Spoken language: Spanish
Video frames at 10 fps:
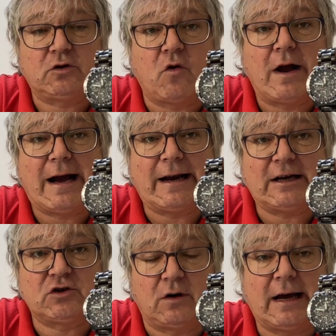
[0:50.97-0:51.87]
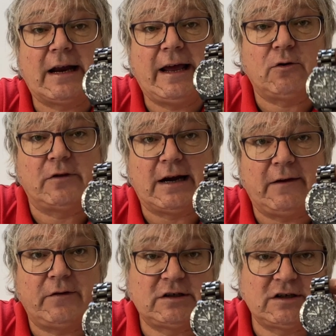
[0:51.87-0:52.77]
con carga solar
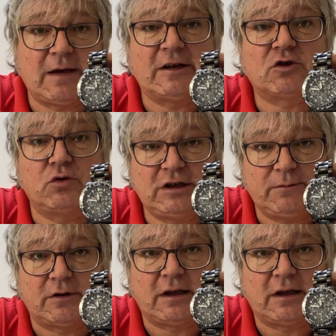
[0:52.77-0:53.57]
EcoDrive, el sistema exclusivo de